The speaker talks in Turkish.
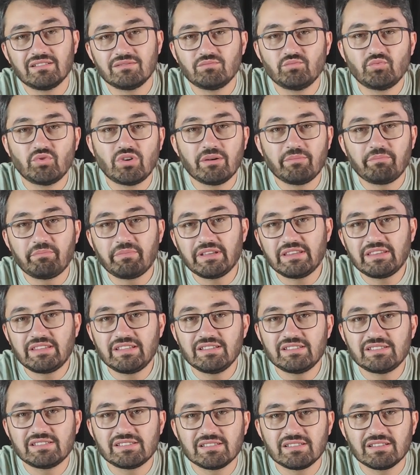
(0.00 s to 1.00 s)
muhabbeti
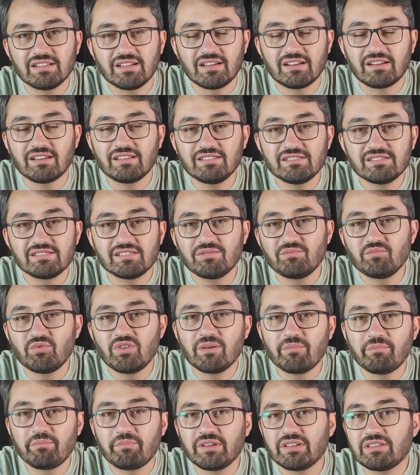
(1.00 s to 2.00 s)
için, aranızda
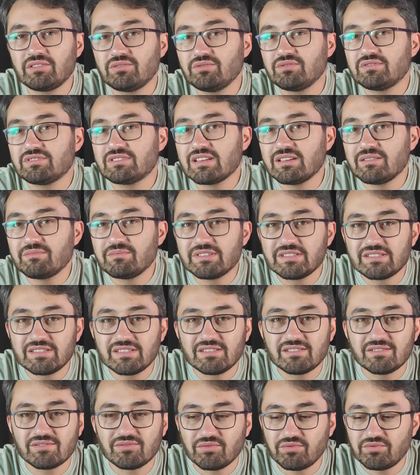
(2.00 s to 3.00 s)
muhabbet yükselmesi
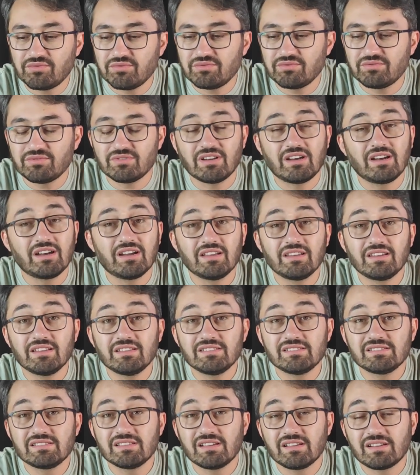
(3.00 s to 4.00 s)
için okunur.
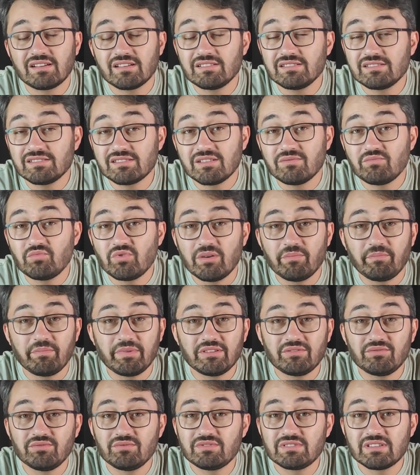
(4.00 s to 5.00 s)
Ailenizle aranızda
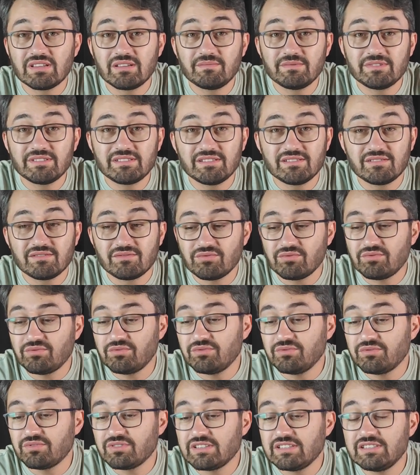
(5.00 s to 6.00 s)
muhabbet yükselmesi için
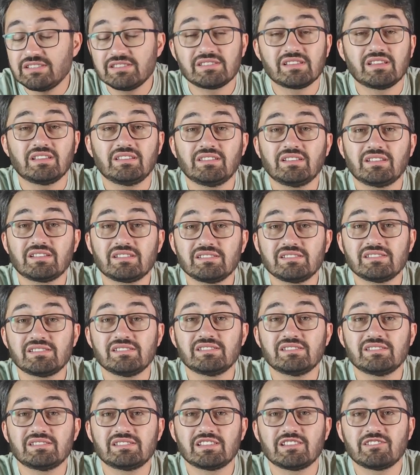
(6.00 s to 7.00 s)
okunur. İnsanların
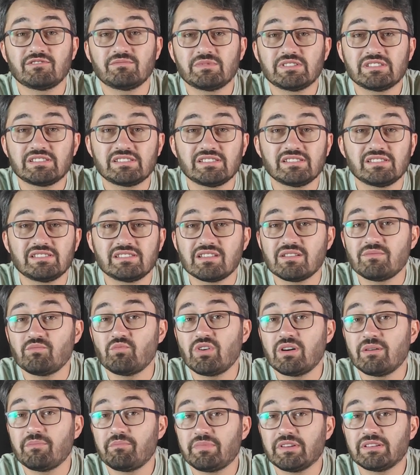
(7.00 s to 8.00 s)
sizi sevmesi, size
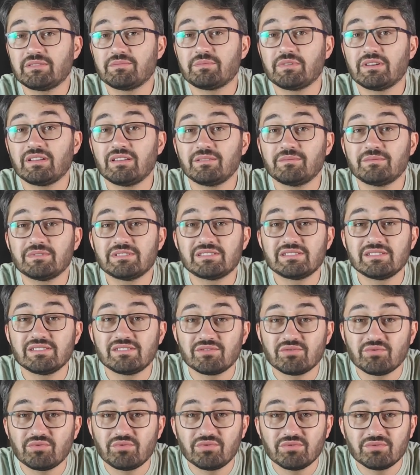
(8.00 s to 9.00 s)
muhabbet bağlaması
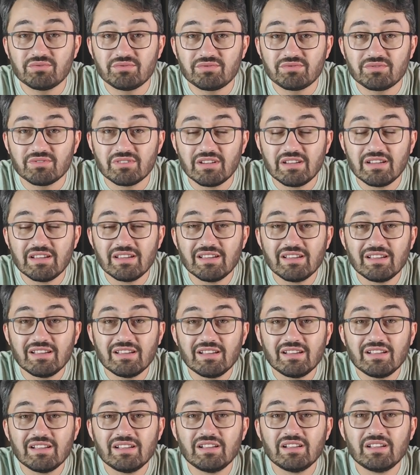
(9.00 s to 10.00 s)
için okunur.
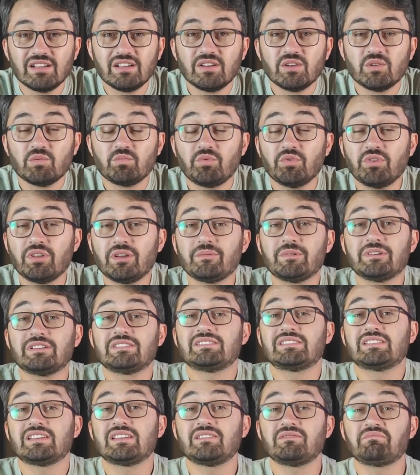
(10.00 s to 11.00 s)
Buna
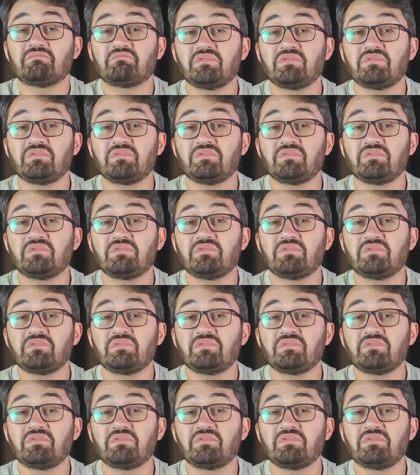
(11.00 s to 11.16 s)
benzer